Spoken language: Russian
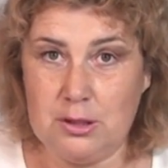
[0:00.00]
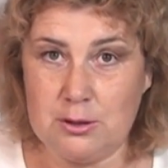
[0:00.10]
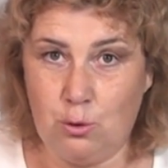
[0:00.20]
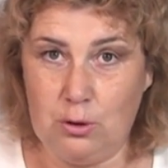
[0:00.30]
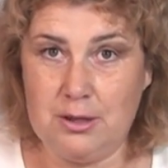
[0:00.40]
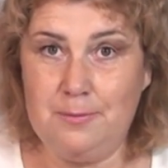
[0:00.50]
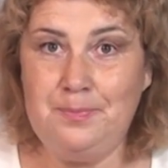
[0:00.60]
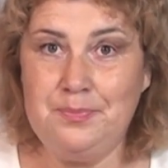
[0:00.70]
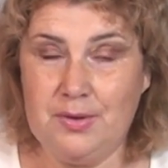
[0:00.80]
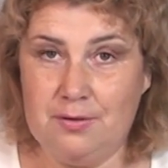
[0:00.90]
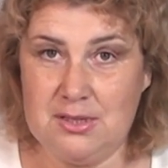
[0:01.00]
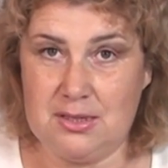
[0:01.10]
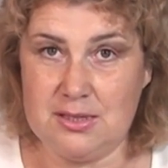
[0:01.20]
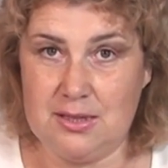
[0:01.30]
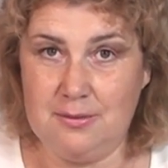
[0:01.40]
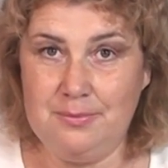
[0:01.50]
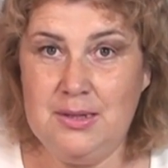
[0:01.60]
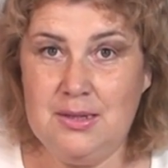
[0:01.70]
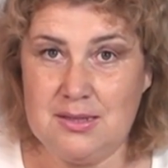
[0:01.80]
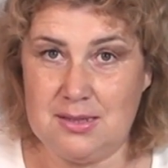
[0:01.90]
насколько возросла
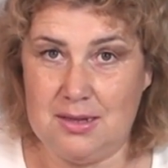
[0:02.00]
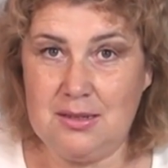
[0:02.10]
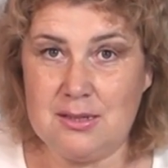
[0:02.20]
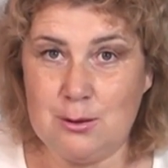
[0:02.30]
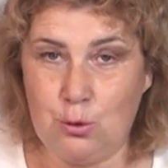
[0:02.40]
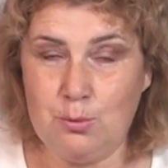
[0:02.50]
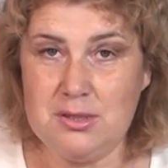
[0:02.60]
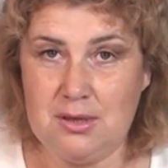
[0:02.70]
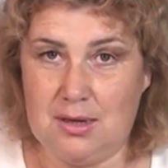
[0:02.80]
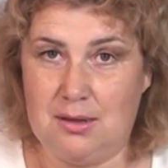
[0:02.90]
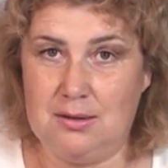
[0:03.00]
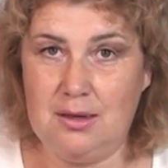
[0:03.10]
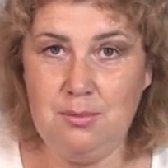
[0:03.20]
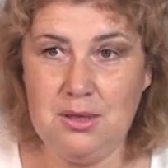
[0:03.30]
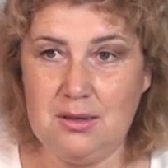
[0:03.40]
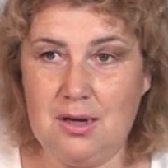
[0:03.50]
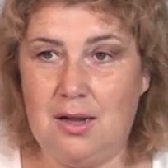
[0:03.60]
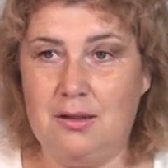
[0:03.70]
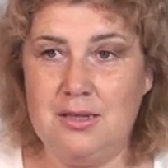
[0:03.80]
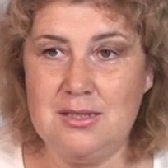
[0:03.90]
цена на стройматериалы, на
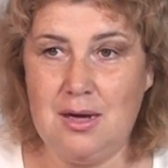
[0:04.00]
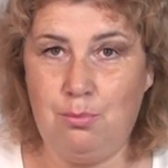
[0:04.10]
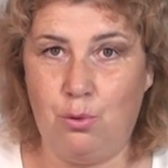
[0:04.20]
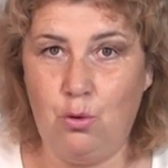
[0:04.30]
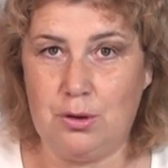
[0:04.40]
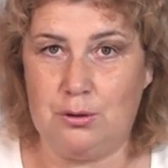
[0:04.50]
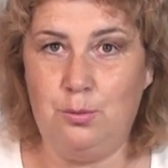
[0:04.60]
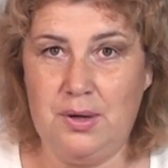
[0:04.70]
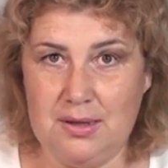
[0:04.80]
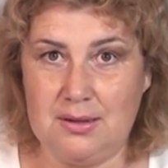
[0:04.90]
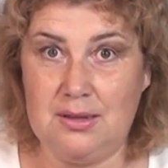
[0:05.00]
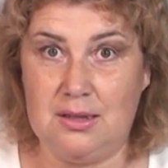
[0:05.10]
металл, на заборы, ну понятно,